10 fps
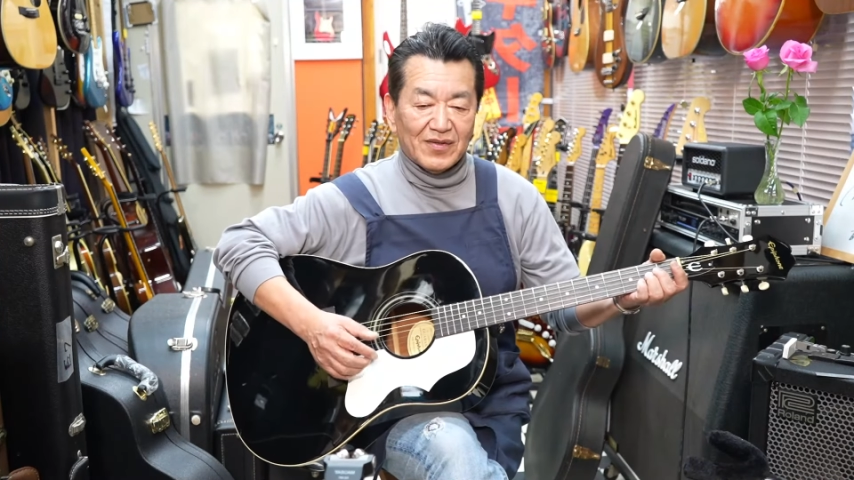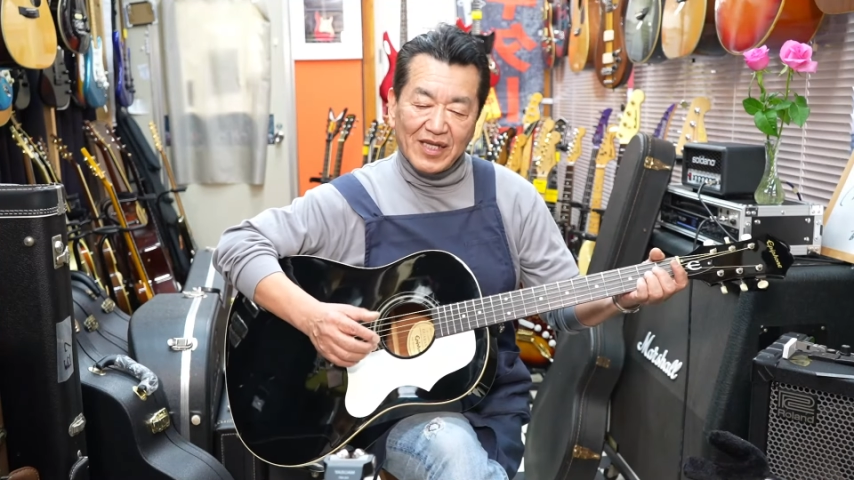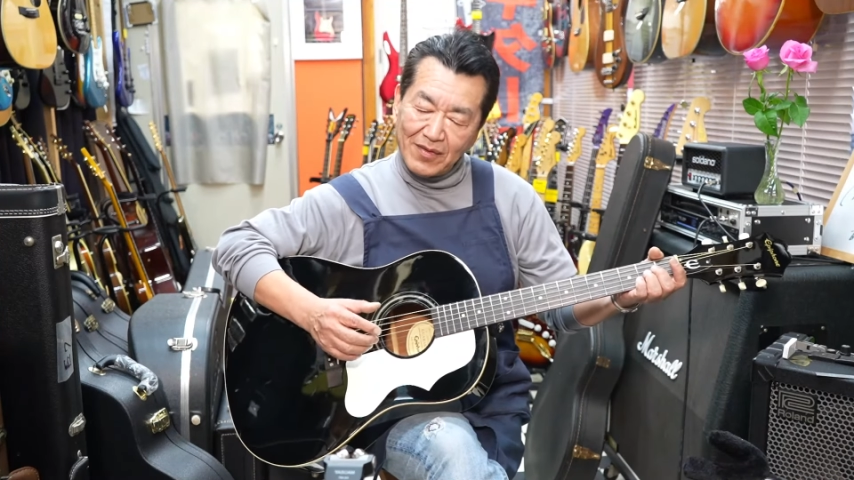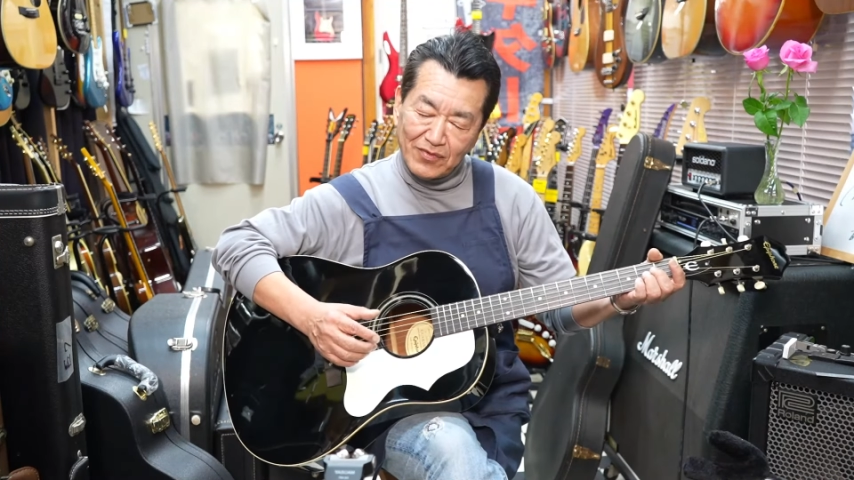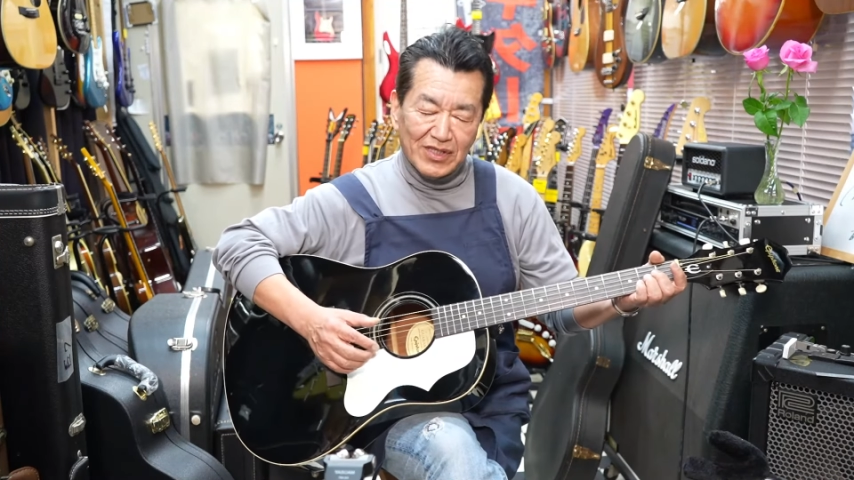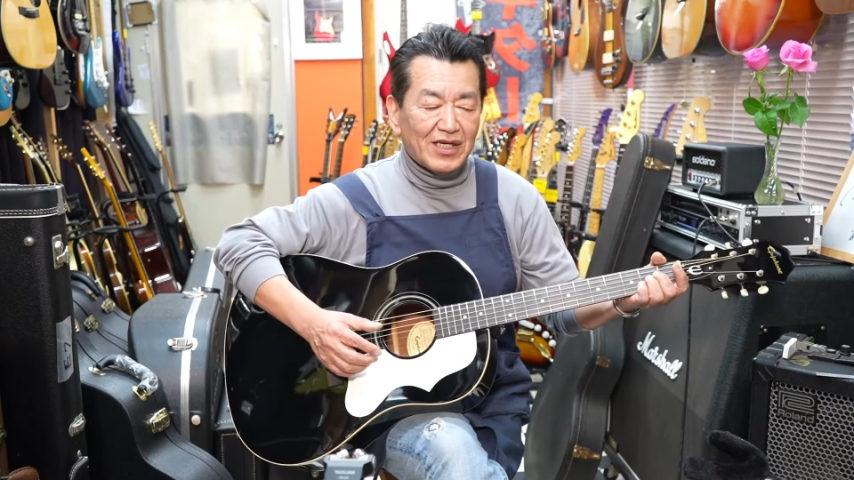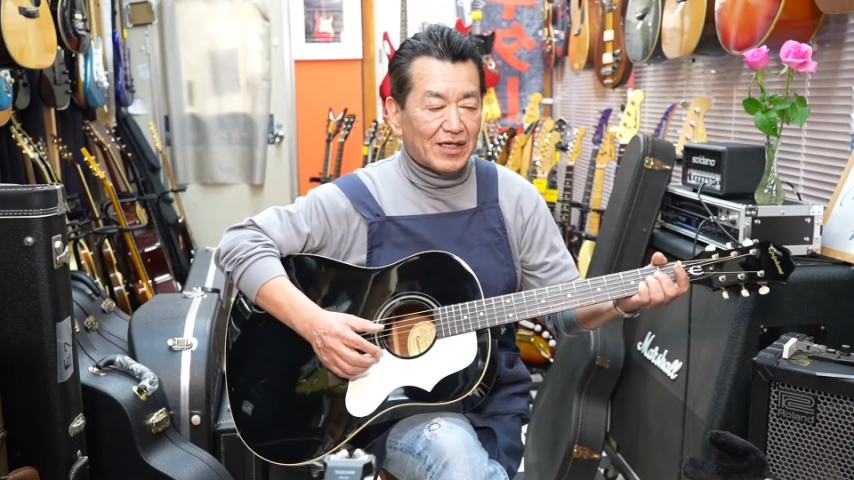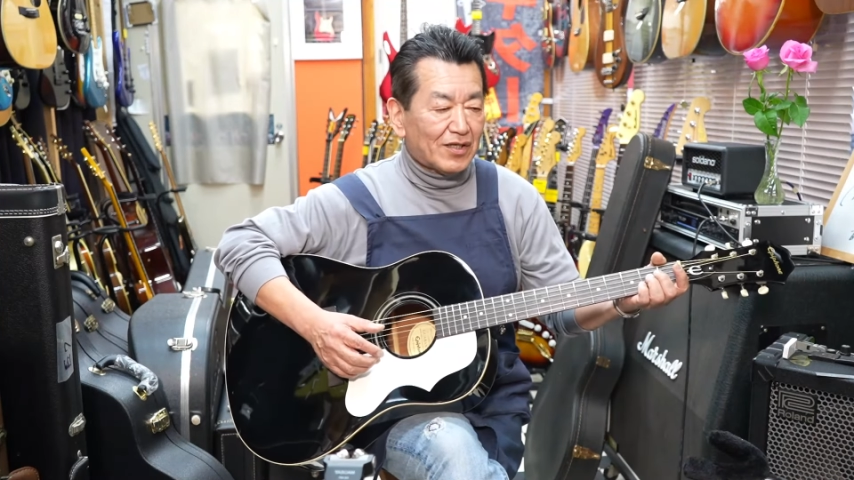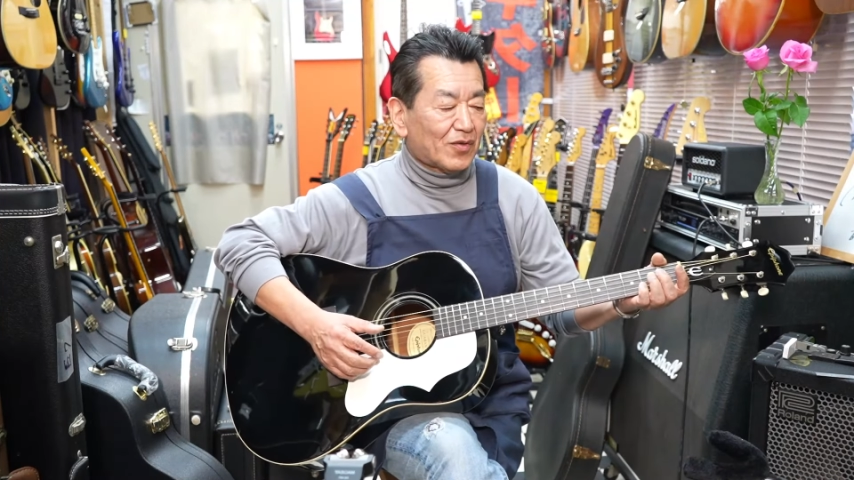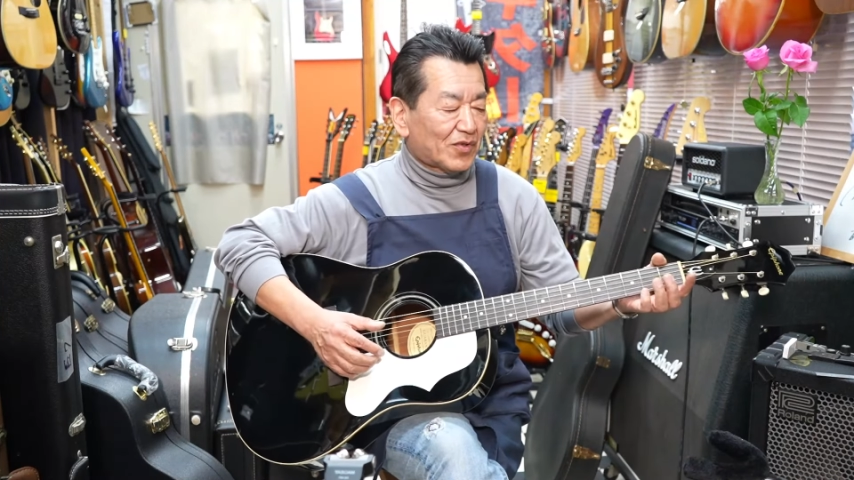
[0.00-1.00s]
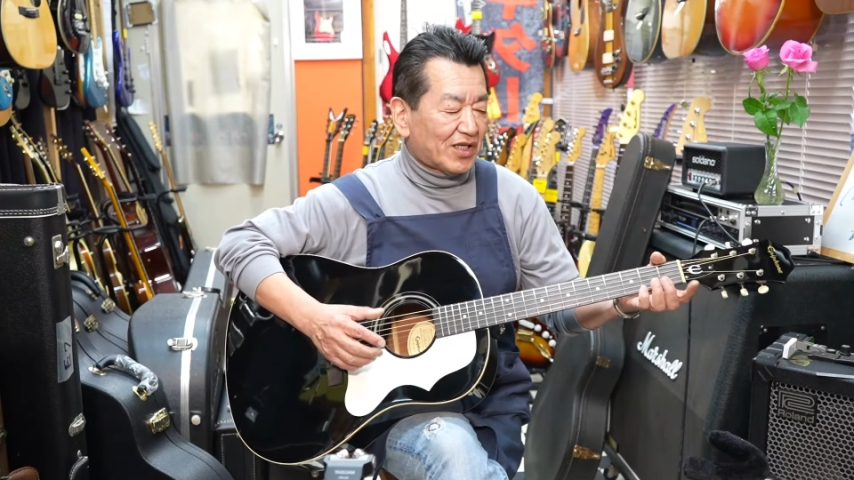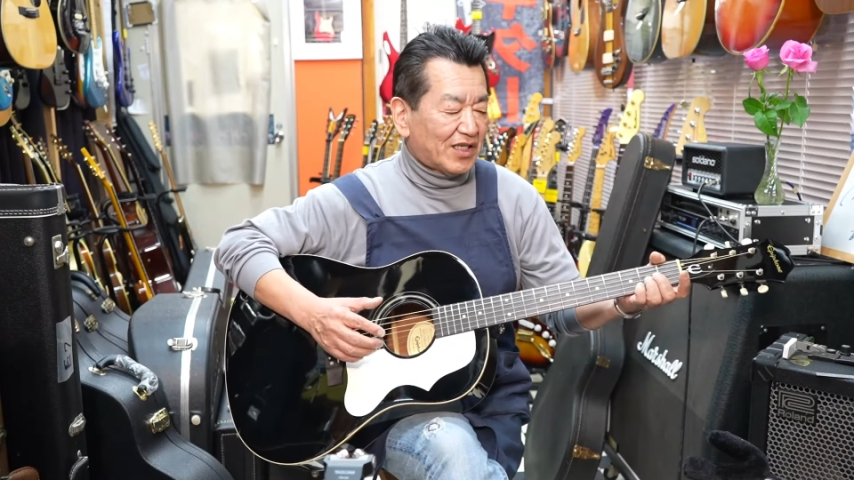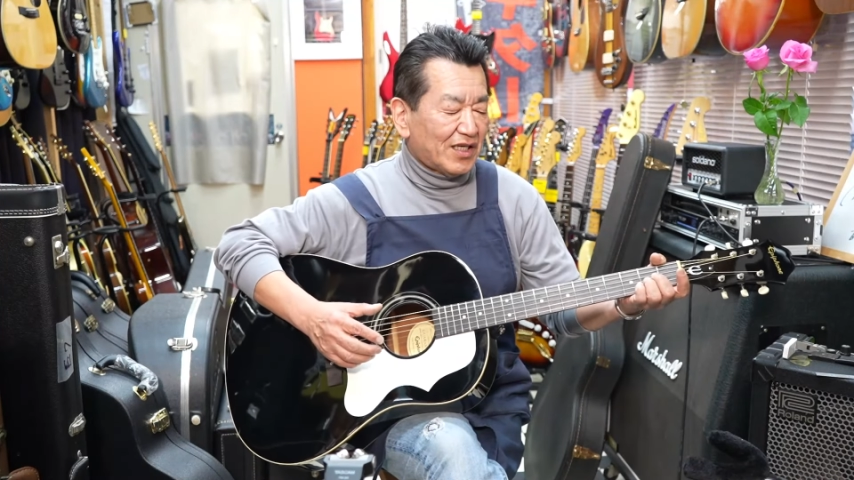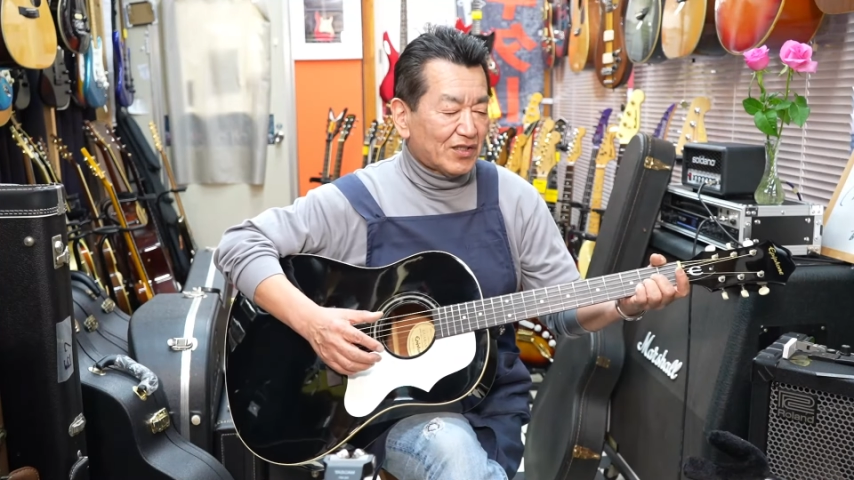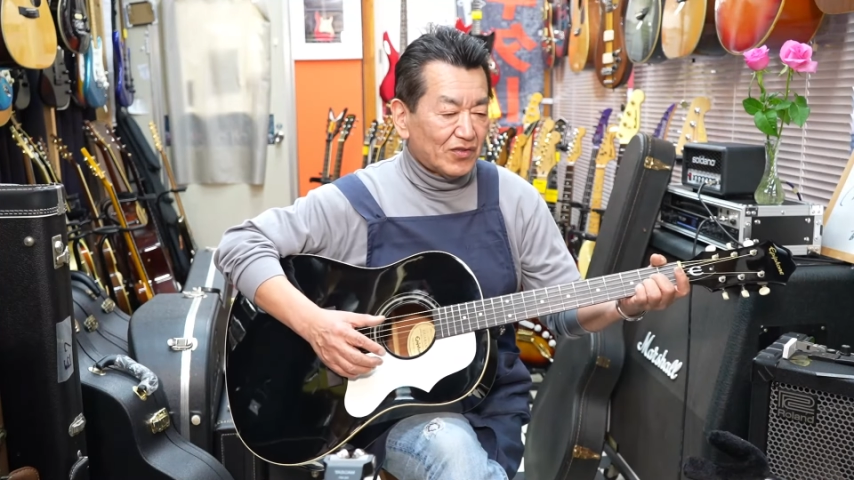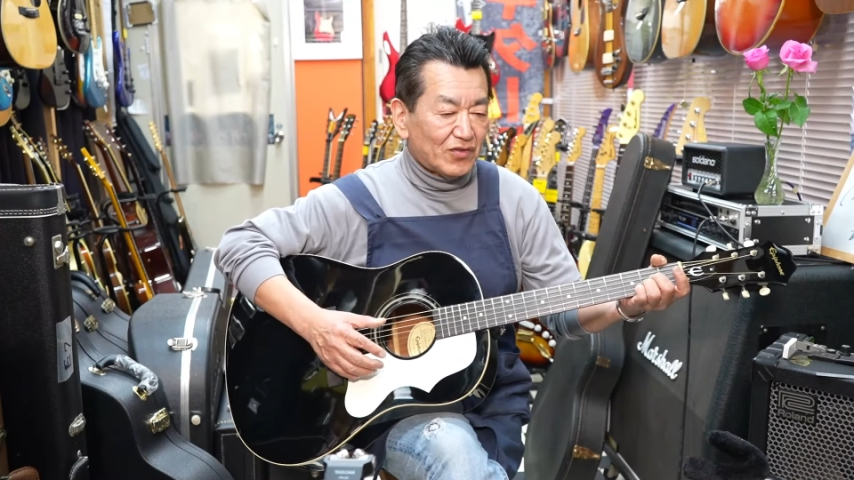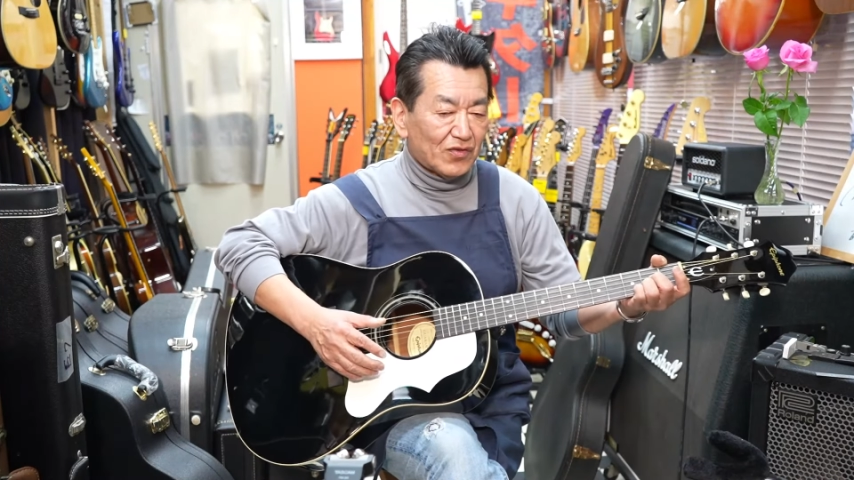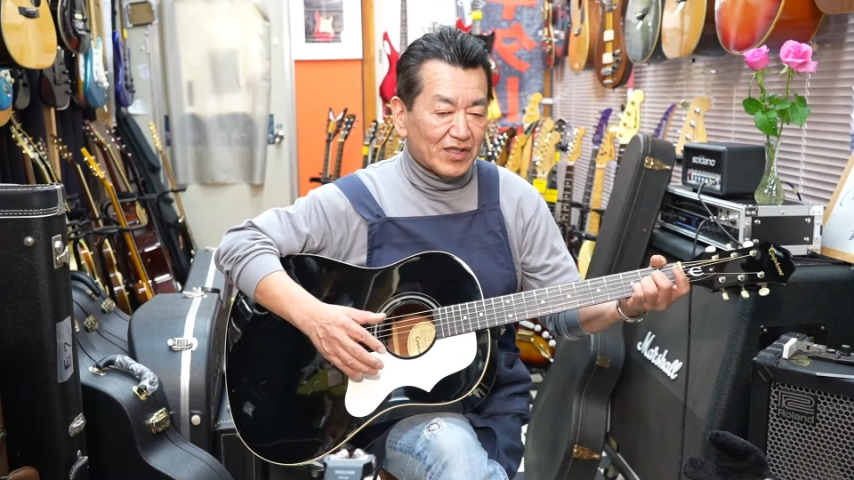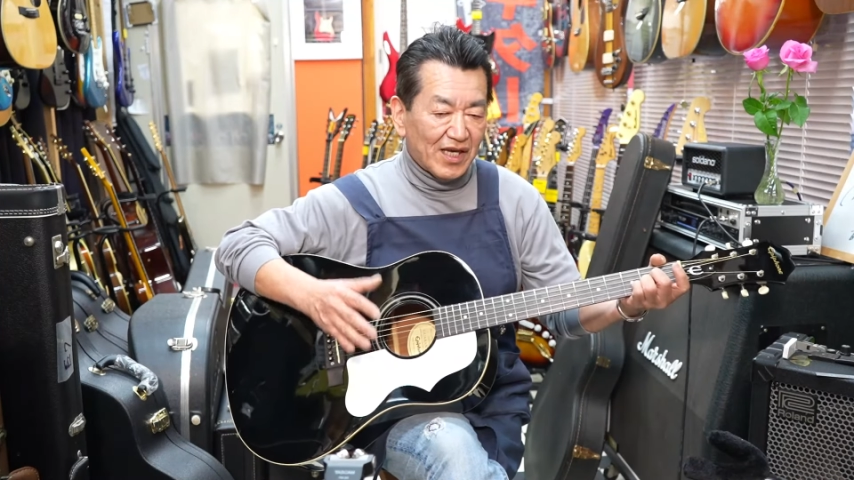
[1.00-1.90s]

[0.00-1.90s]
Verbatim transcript: 多分いいかなと思って弾きやすいように